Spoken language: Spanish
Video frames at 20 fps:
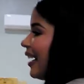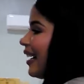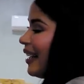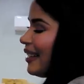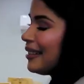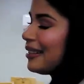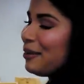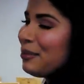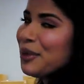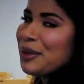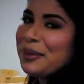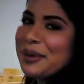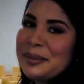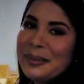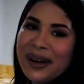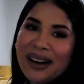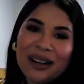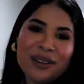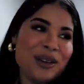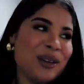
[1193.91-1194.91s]
Acá estamos
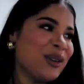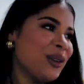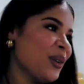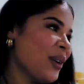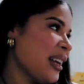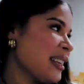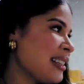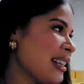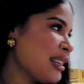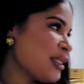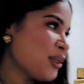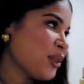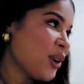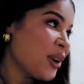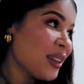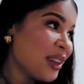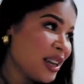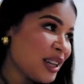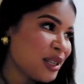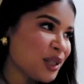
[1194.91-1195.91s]
preparando todas las
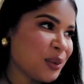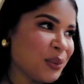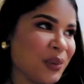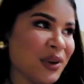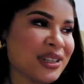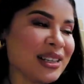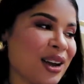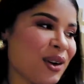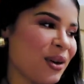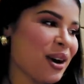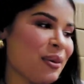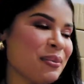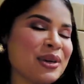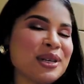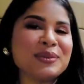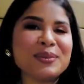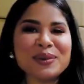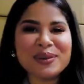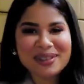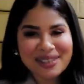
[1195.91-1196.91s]
órdenes y pues ahora
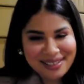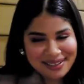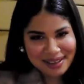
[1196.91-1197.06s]
mismo se